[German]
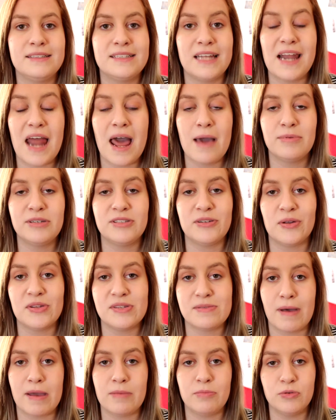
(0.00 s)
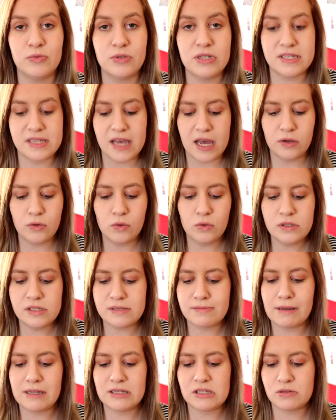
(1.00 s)
Dann habe ich noch zwei Beauty-Sachen. Und
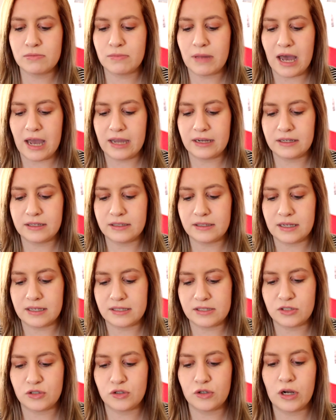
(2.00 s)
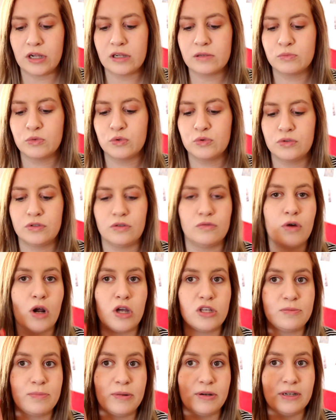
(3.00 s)
zwar zum einen das Triple Moon The
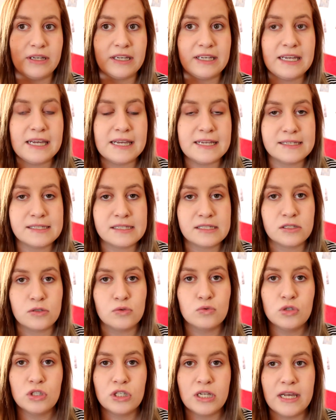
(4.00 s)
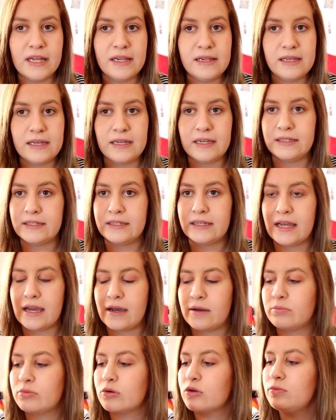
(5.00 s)
Raspberry Kiss Duschgel in
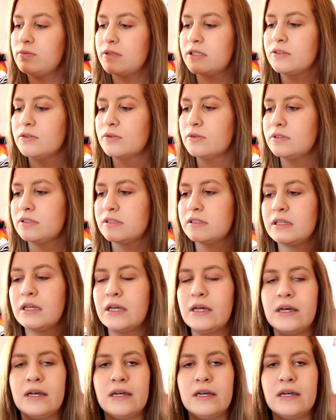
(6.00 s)
der Pröbchengröße.